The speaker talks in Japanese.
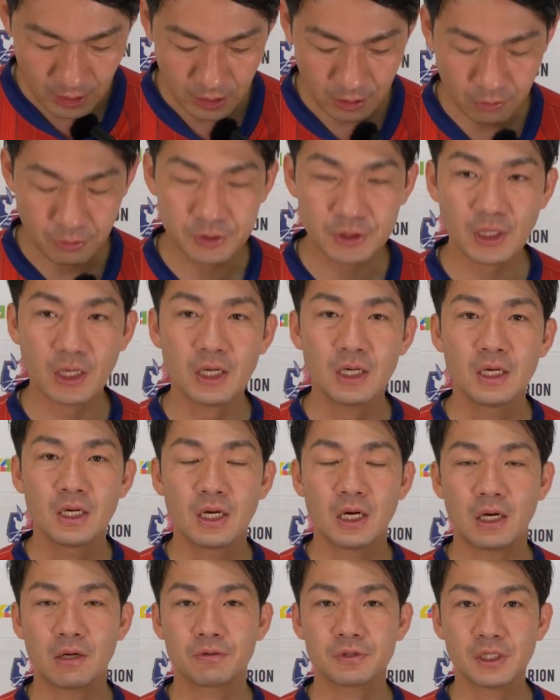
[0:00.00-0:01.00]
でこちら
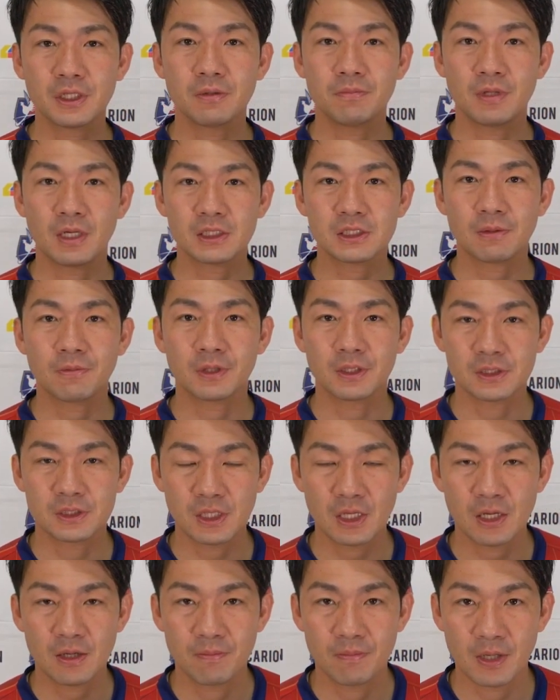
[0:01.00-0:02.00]
あのぜひ皆様で
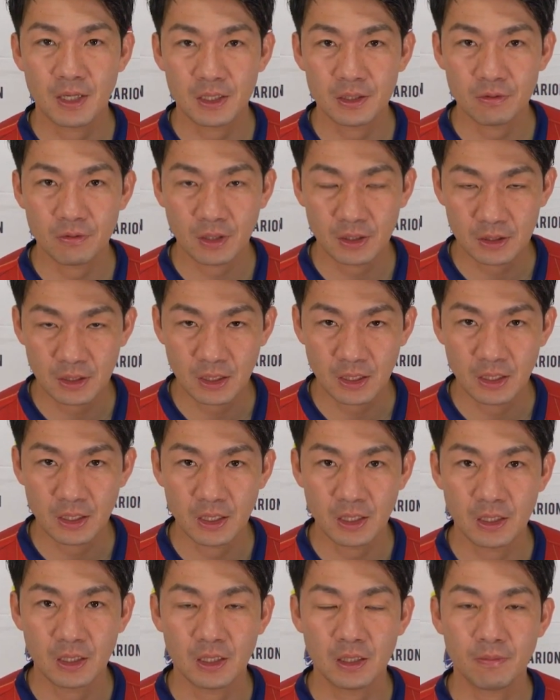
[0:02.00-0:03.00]
すね周りの方、
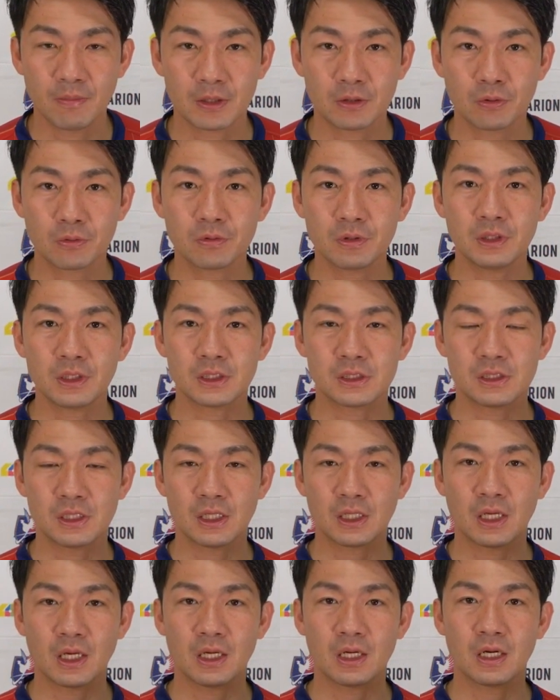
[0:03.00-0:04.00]
えまあ、特にです
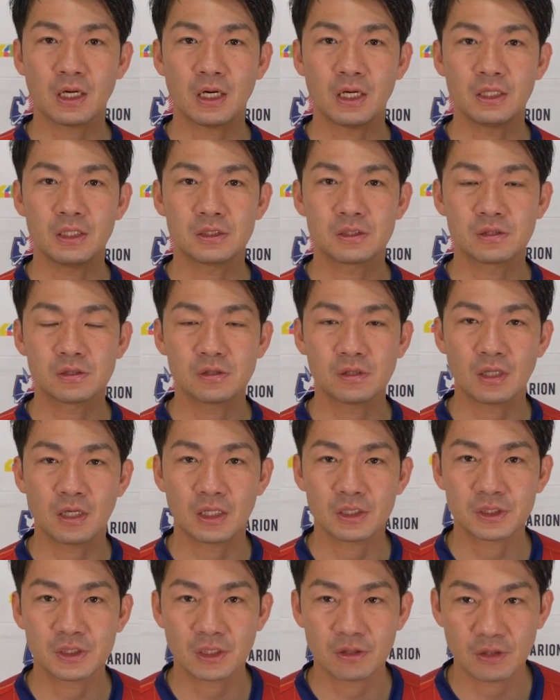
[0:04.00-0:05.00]
ね県外に住んで
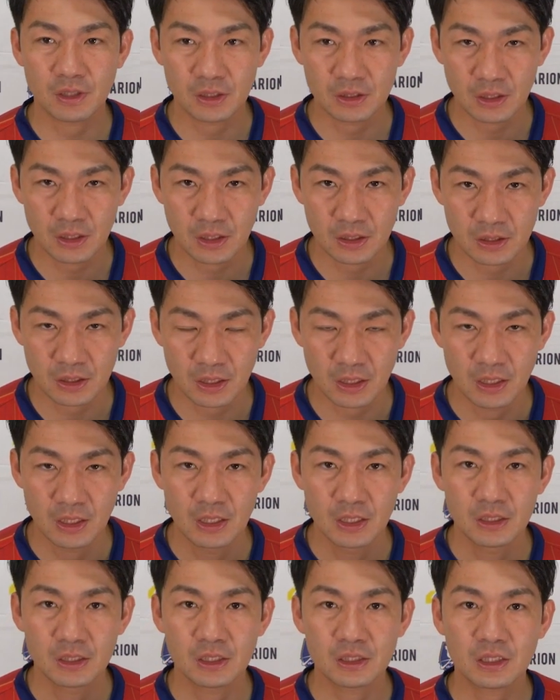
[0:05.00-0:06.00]
らっしゃる方々
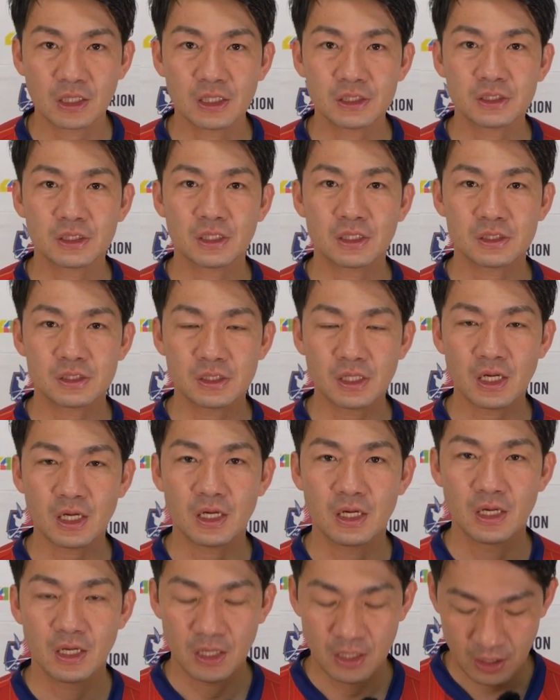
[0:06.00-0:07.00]
に対してです
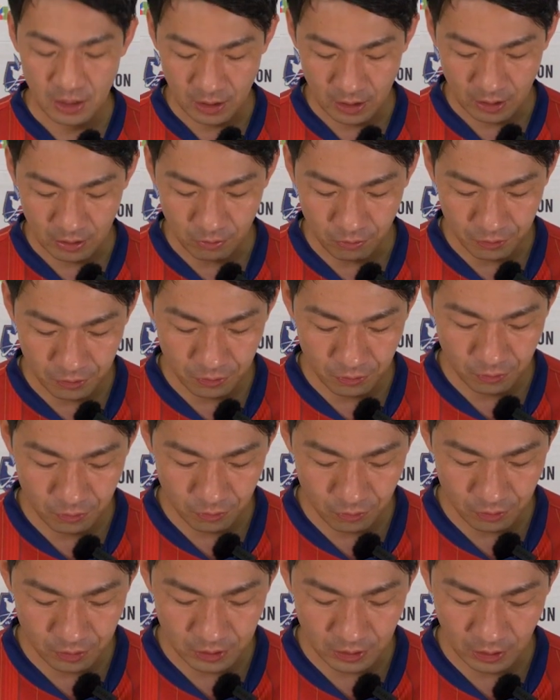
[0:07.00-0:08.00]
ね、えー、ご利
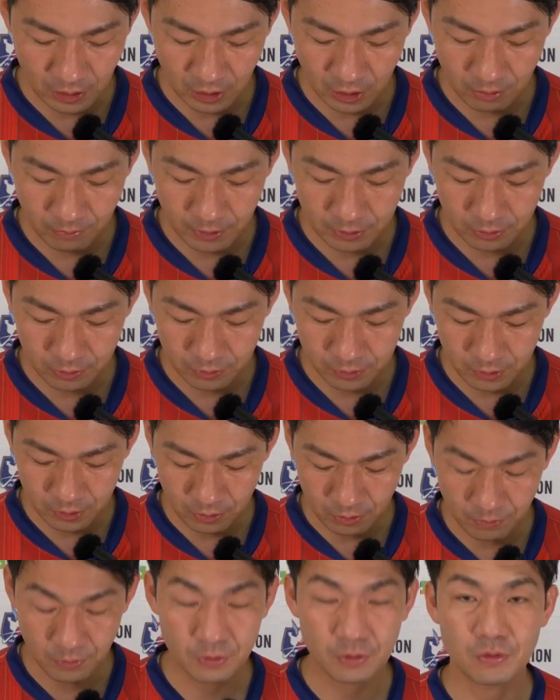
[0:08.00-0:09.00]
用をいただければというふう
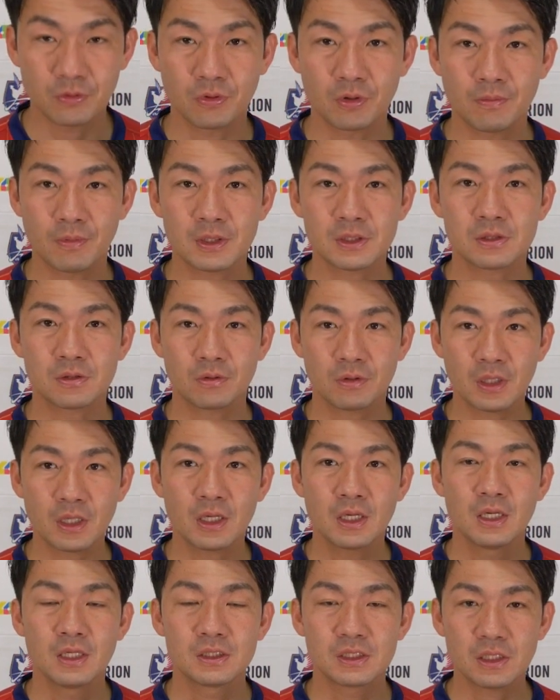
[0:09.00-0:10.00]
に思っておりますの
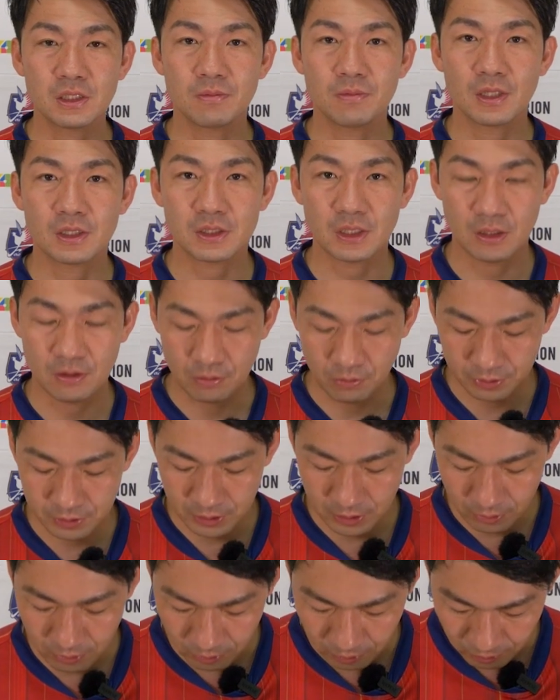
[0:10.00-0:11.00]
で、ぜひ皆さんこち
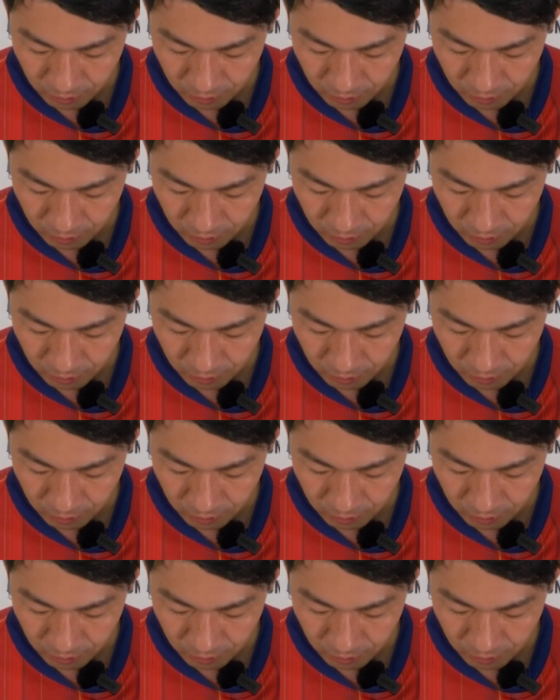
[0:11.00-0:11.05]
らの